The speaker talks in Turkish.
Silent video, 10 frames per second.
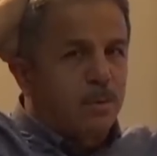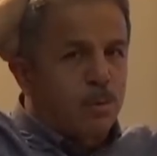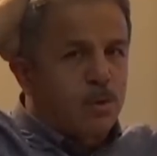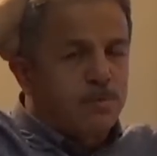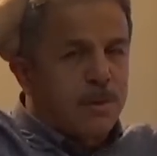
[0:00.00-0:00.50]

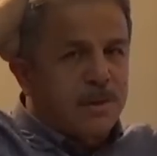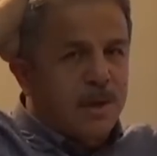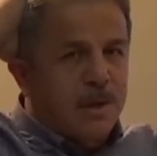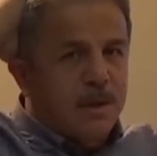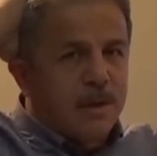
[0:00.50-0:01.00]
9
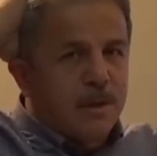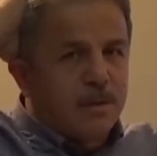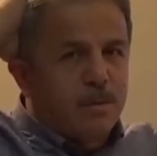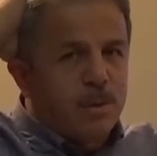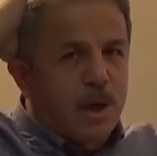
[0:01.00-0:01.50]
metre
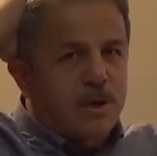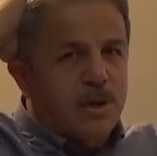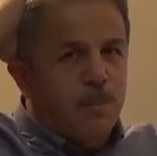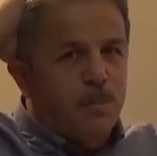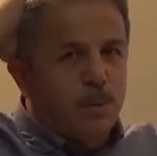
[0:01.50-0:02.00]
dünya
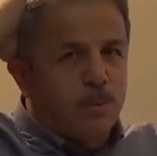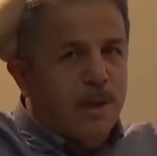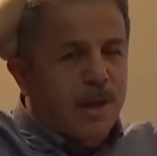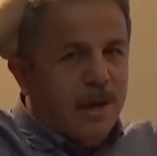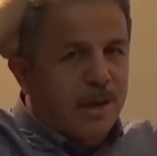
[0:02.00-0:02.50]
şampiyonu
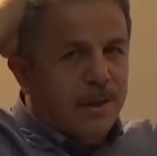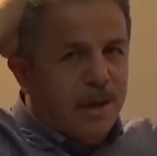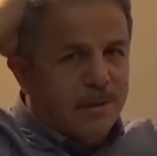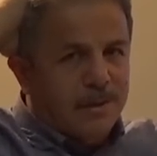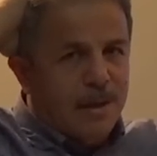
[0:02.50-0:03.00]
bile herhalde
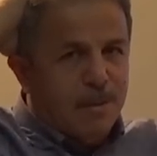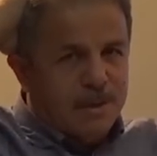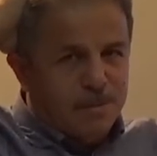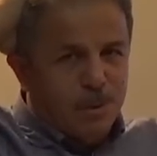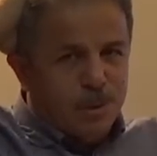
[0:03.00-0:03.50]

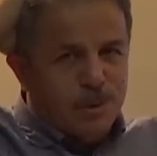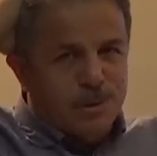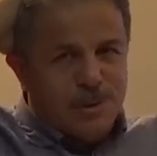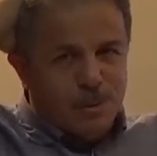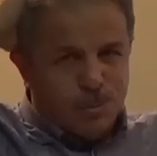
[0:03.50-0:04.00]
atlayamaz
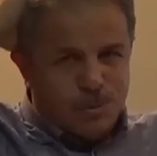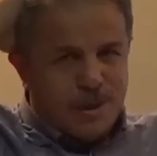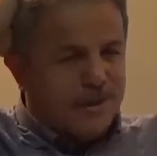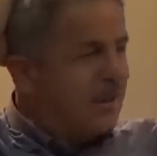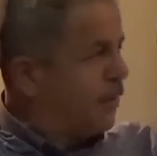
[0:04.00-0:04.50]
biliyorsunuz ki uzun
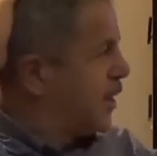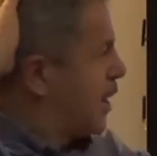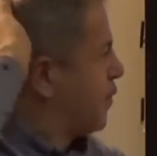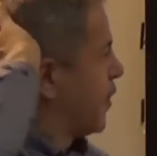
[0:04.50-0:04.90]
atlamada.